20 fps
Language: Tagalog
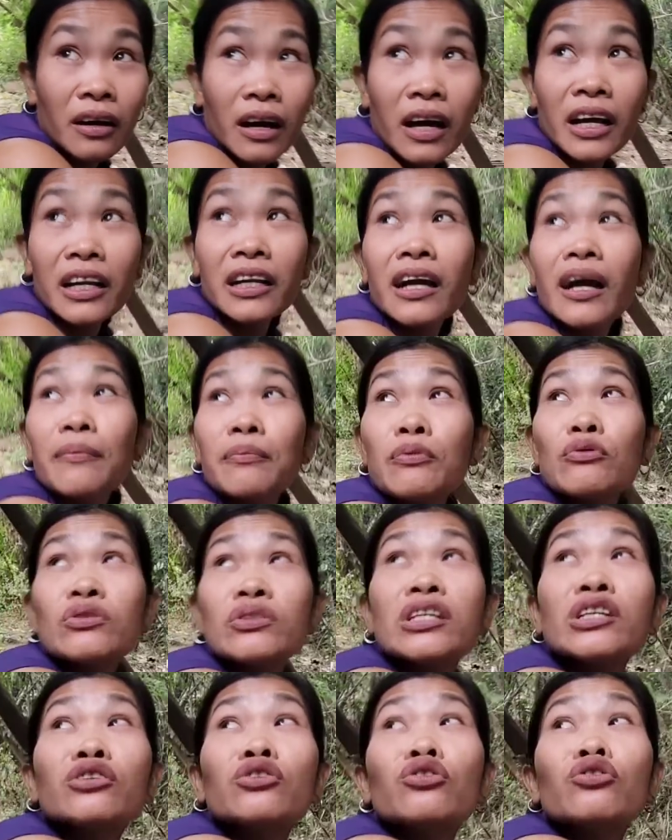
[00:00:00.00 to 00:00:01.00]
Ari nga po
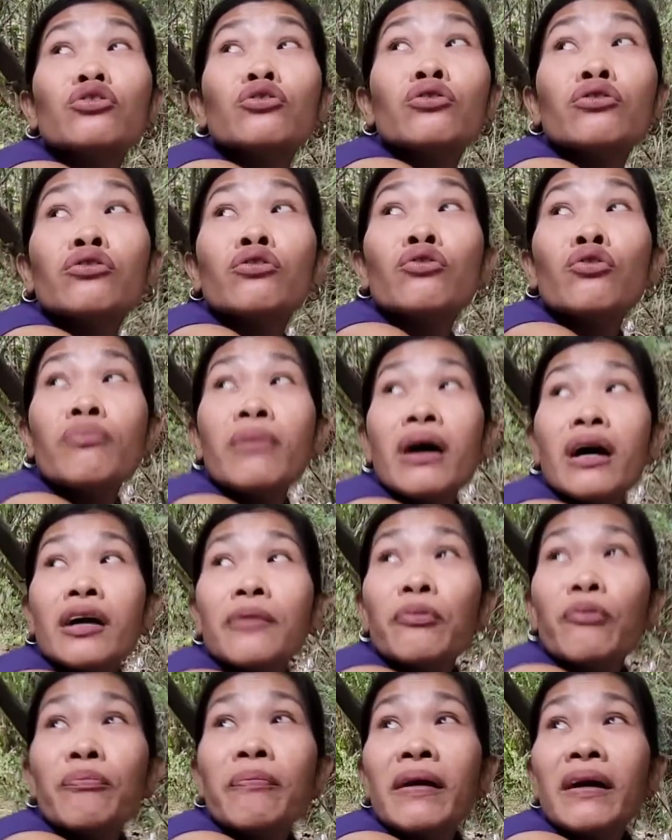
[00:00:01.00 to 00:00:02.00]
sir, nung
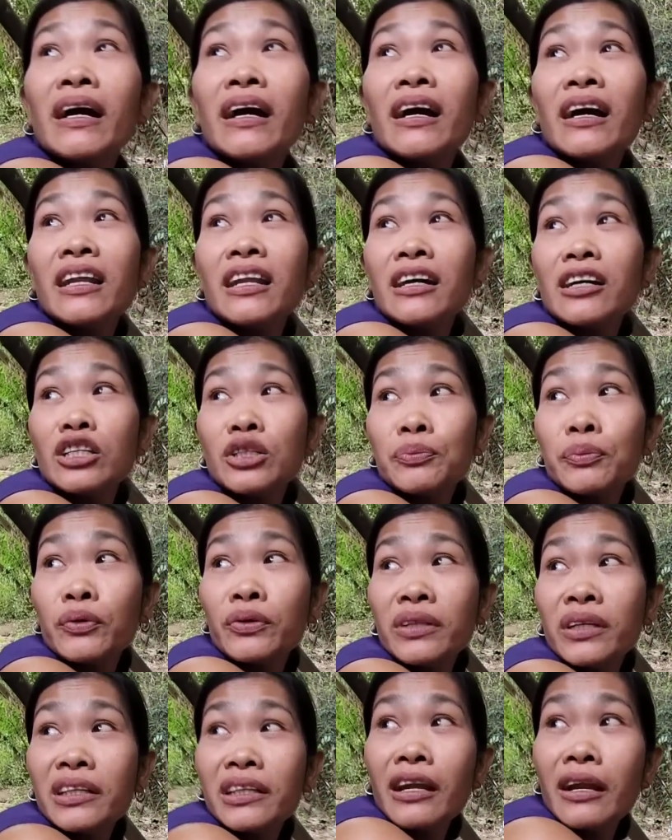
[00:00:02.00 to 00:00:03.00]
humangin po pagkakalakas po
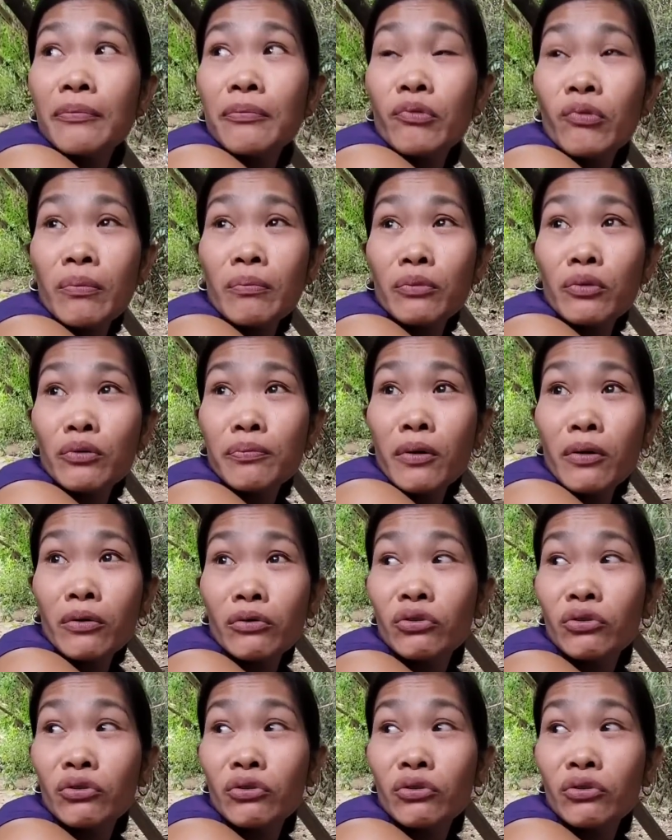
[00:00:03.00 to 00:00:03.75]
yung nadala po ang bubong,